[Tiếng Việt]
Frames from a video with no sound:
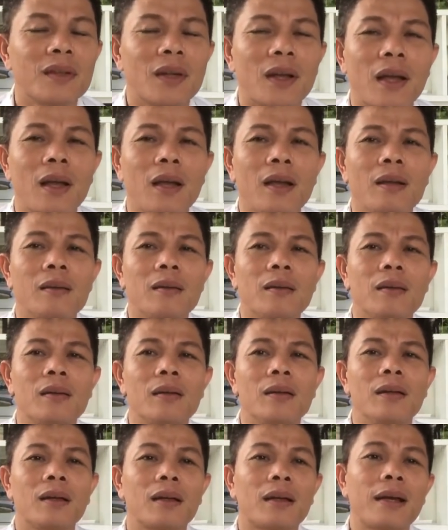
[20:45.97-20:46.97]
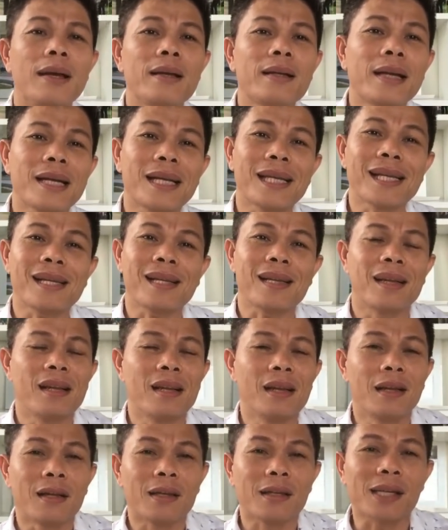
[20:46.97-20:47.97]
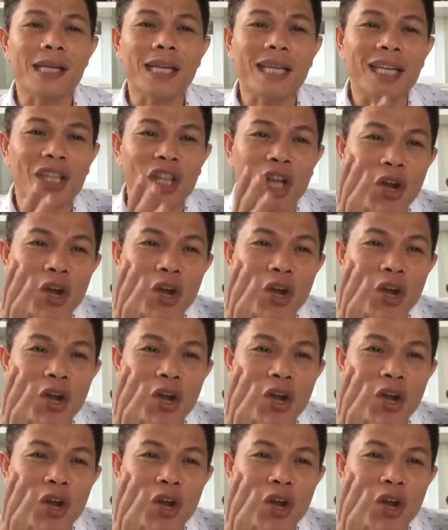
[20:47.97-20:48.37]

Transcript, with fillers: à, cái, cái cái cái cái cái